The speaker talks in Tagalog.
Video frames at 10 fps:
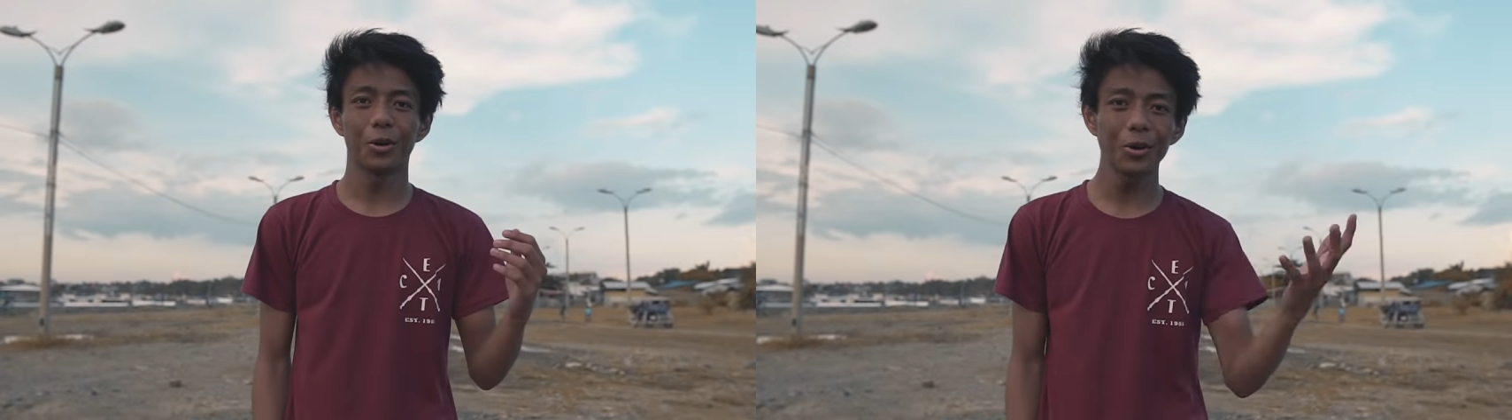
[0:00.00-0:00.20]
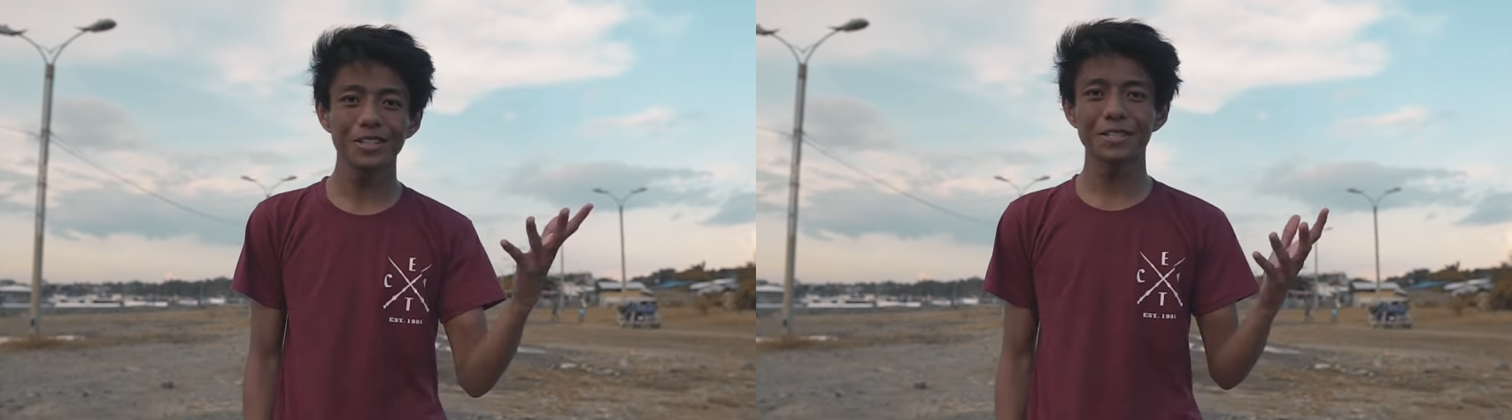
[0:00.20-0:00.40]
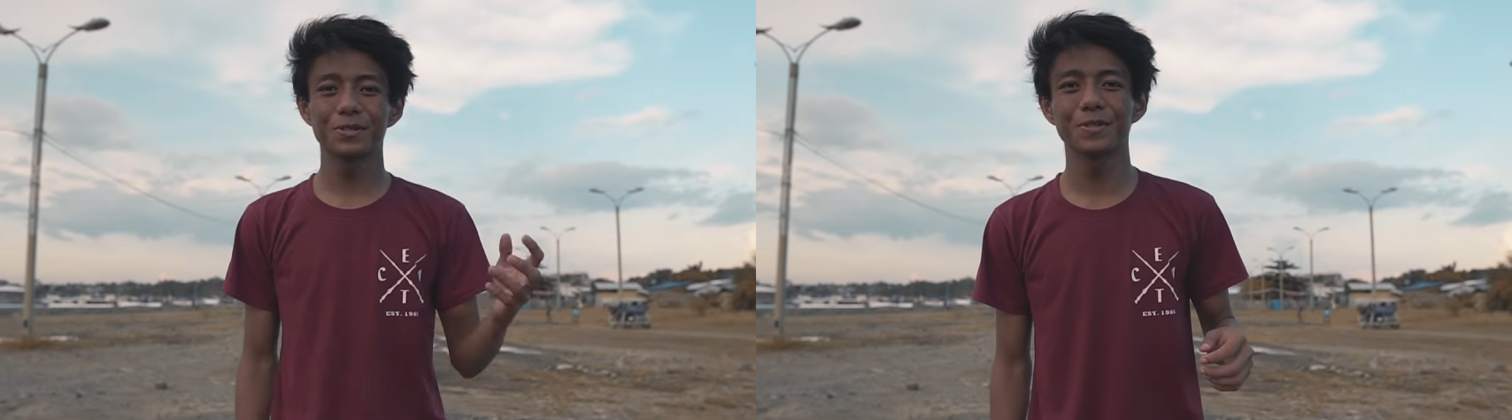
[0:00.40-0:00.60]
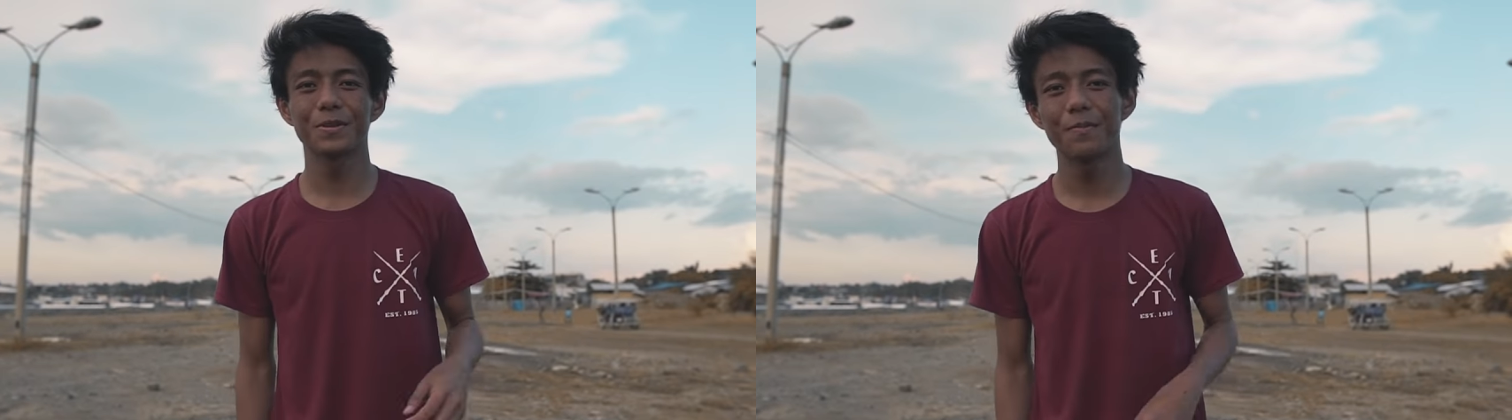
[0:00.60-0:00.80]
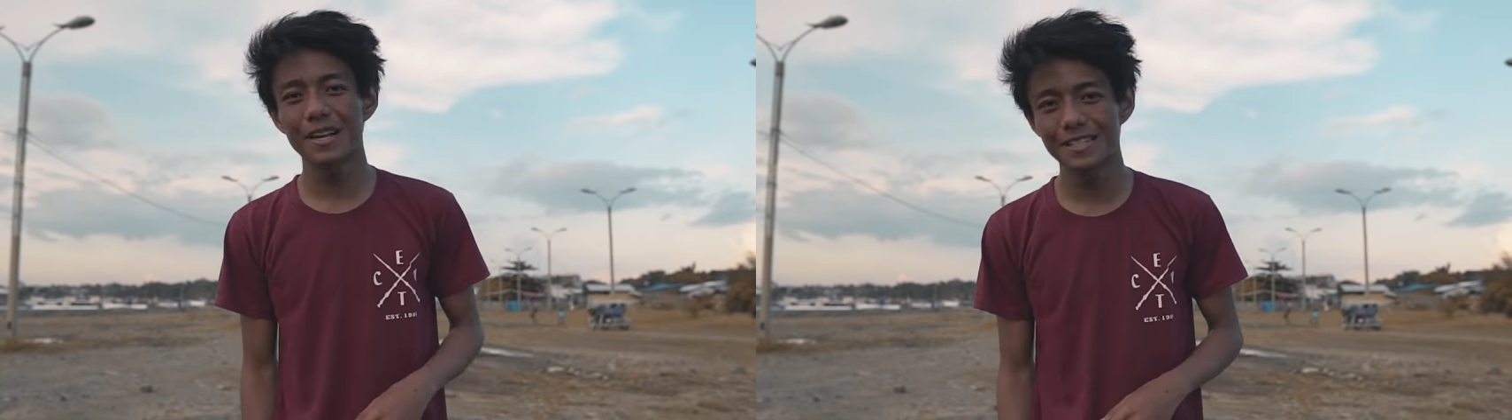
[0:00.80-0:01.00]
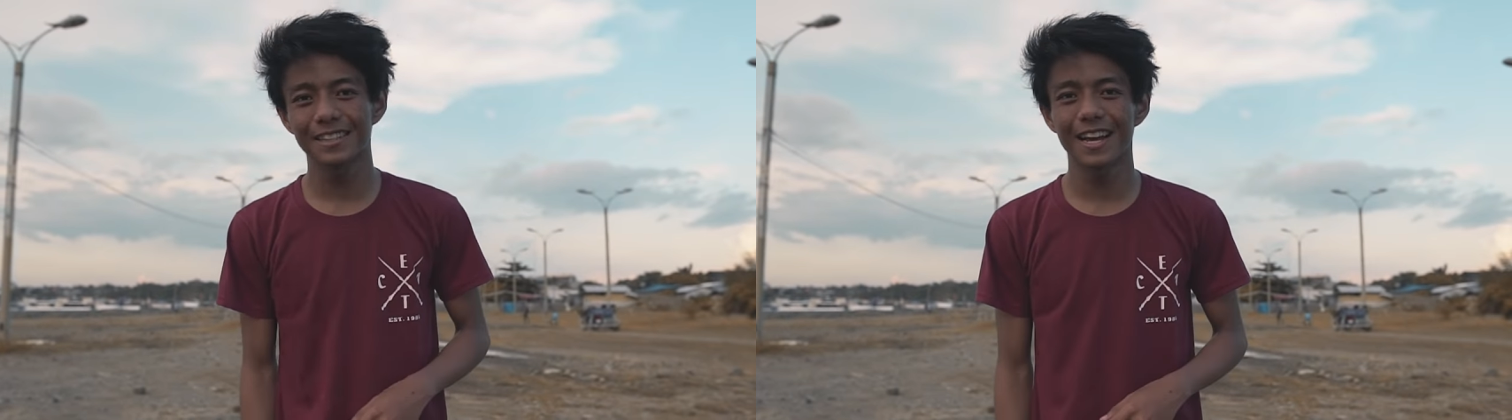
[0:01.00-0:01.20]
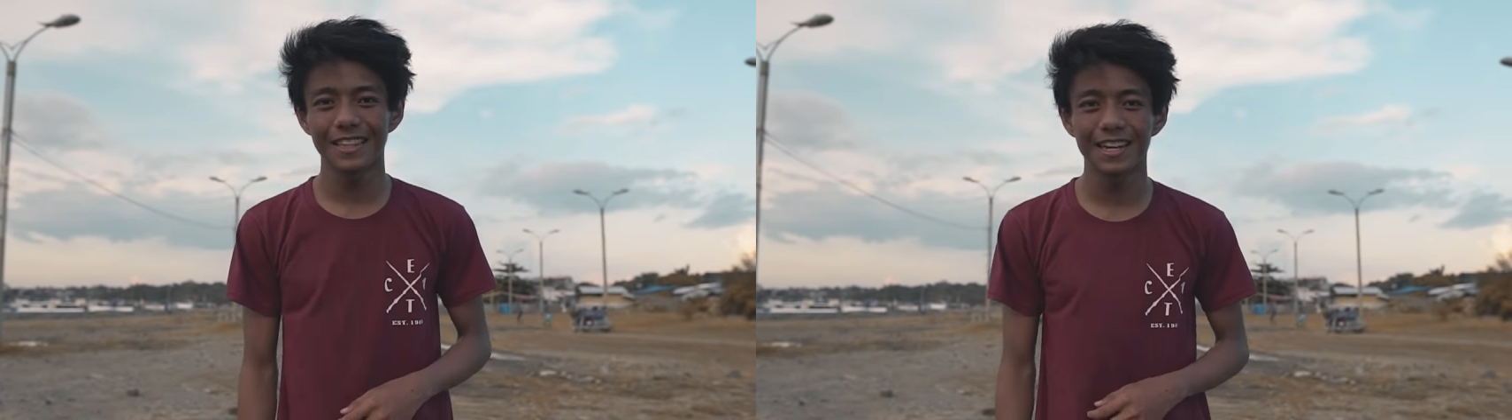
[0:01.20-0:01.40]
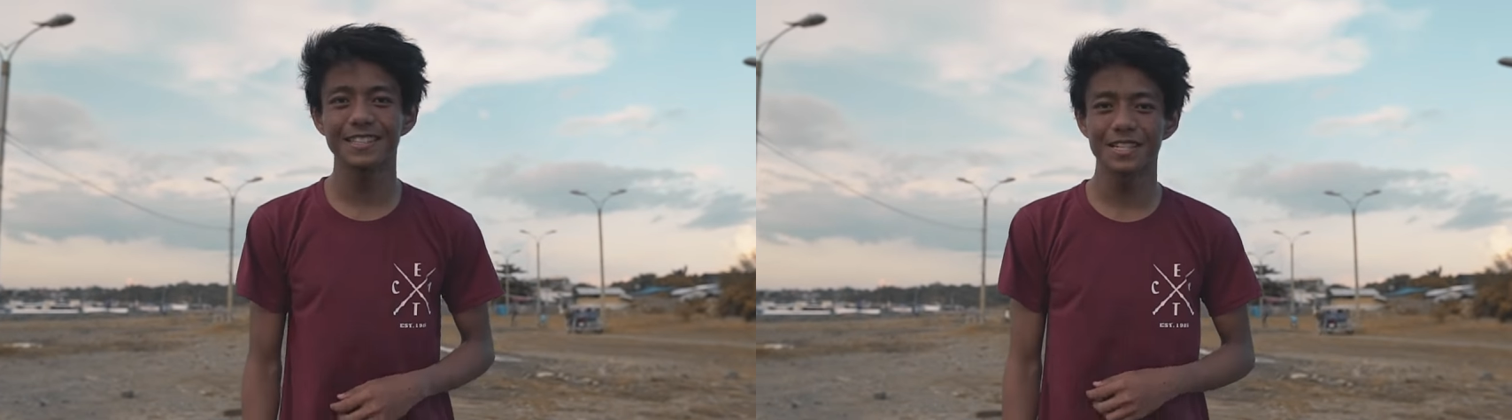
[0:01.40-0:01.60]
or just do some basic
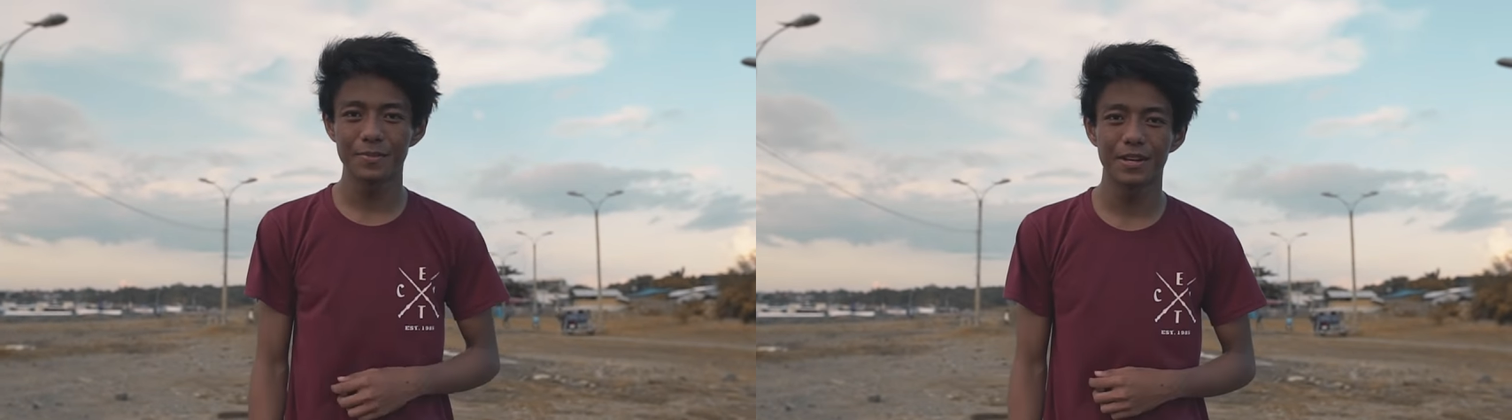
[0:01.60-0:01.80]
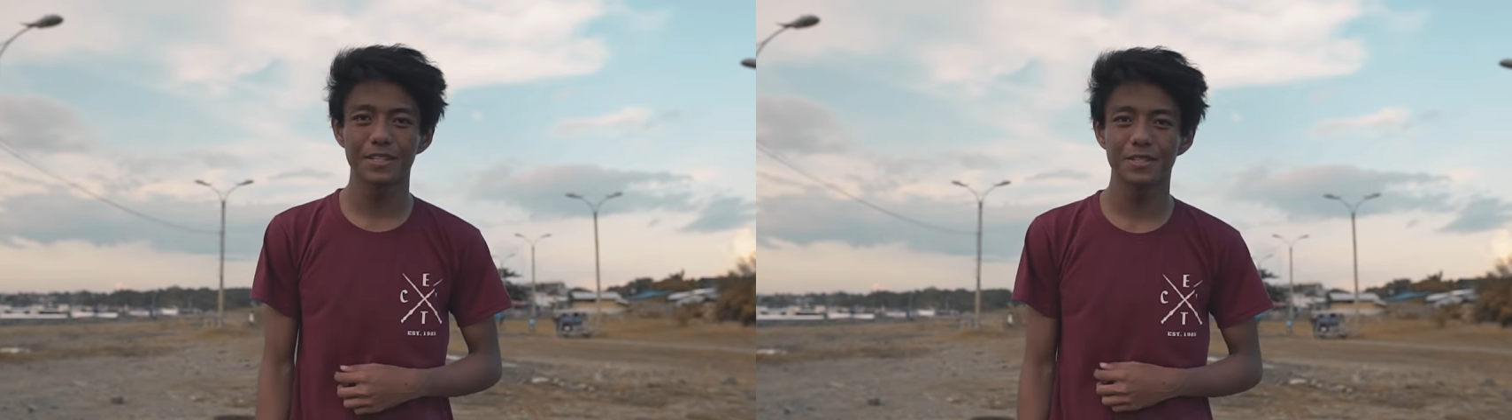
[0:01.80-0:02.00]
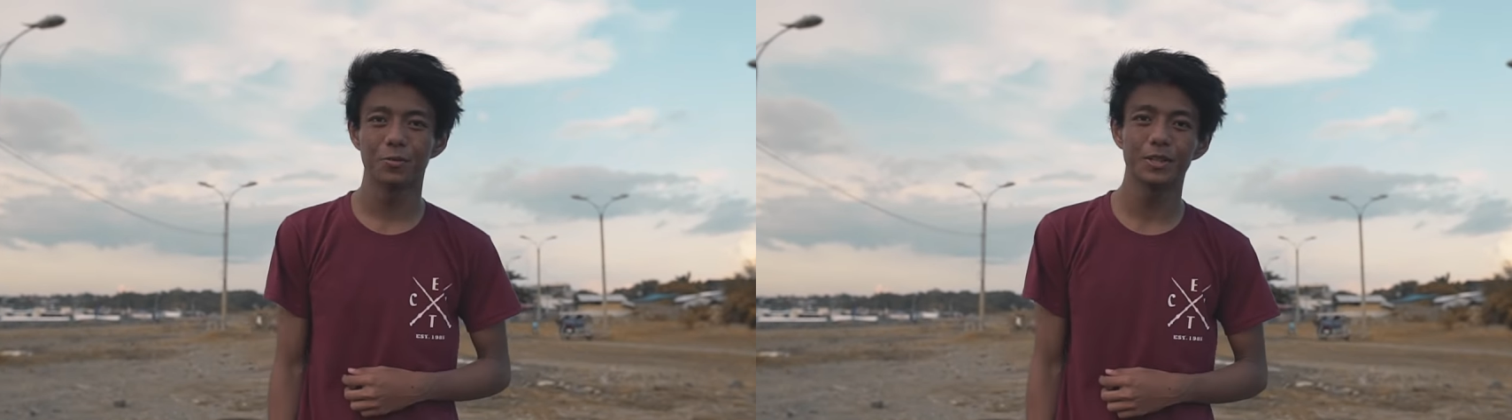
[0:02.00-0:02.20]
lighting adjustments